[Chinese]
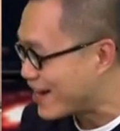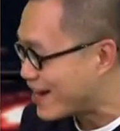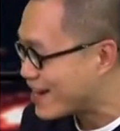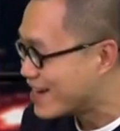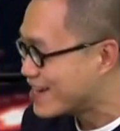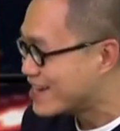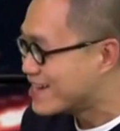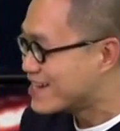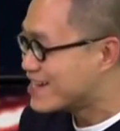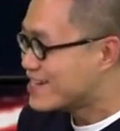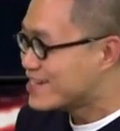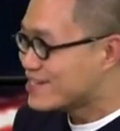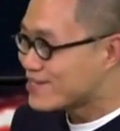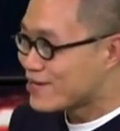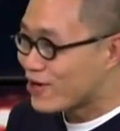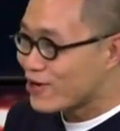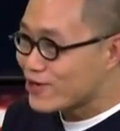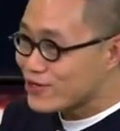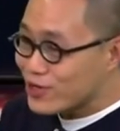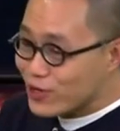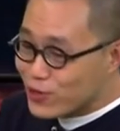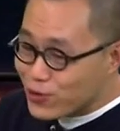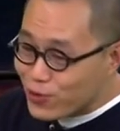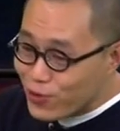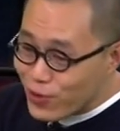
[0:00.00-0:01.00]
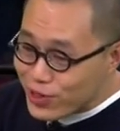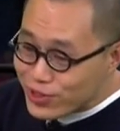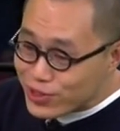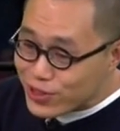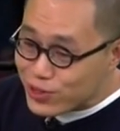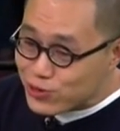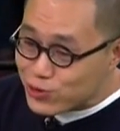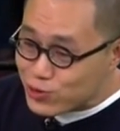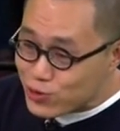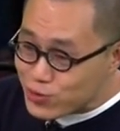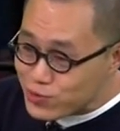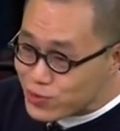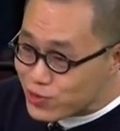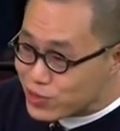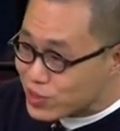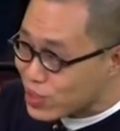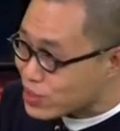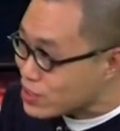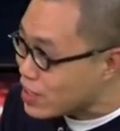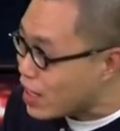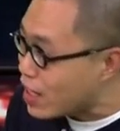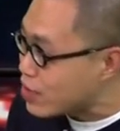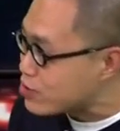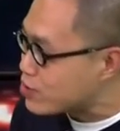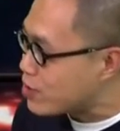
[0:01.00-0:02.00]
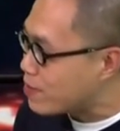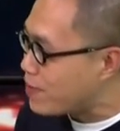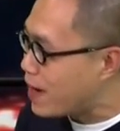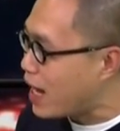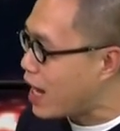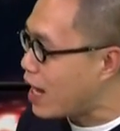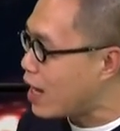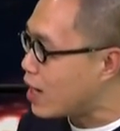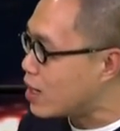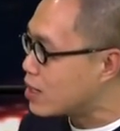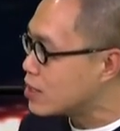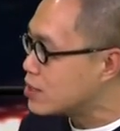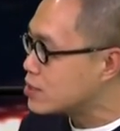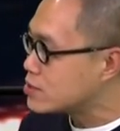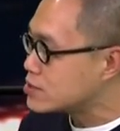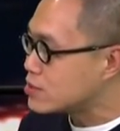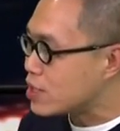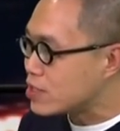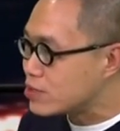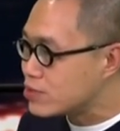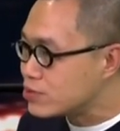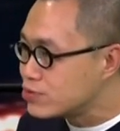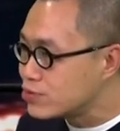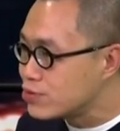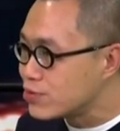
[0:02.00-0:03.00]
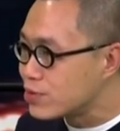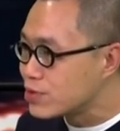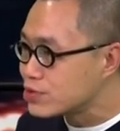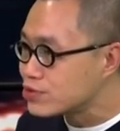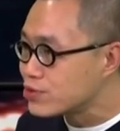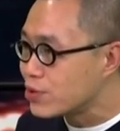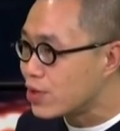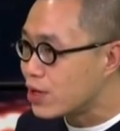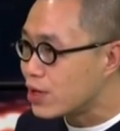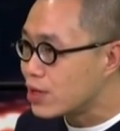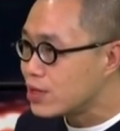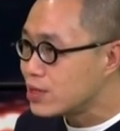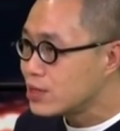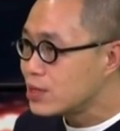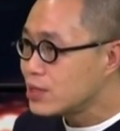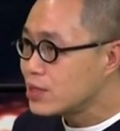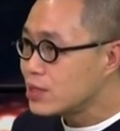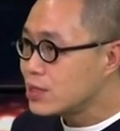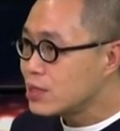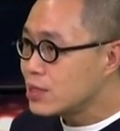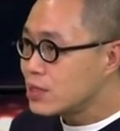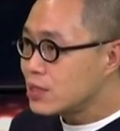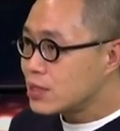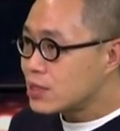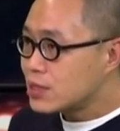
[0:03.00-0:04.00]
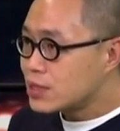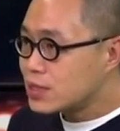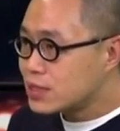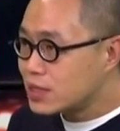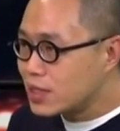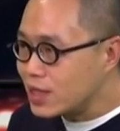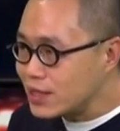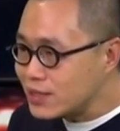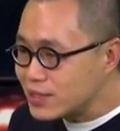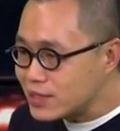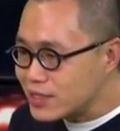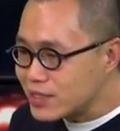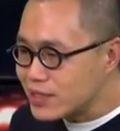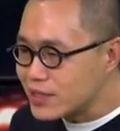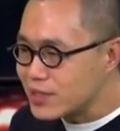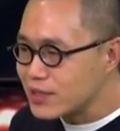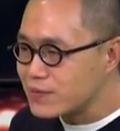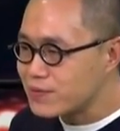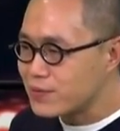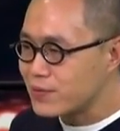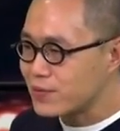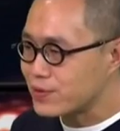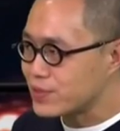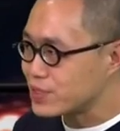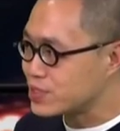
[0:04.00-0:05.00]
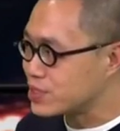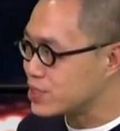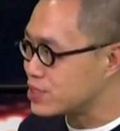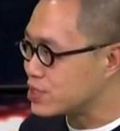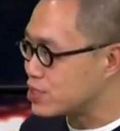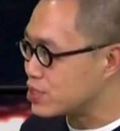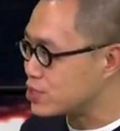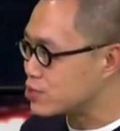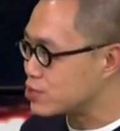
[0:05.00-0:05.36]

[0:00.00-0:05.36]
了，然后要过那个独木桥，他又怕，他又懦弱。更离谱的是，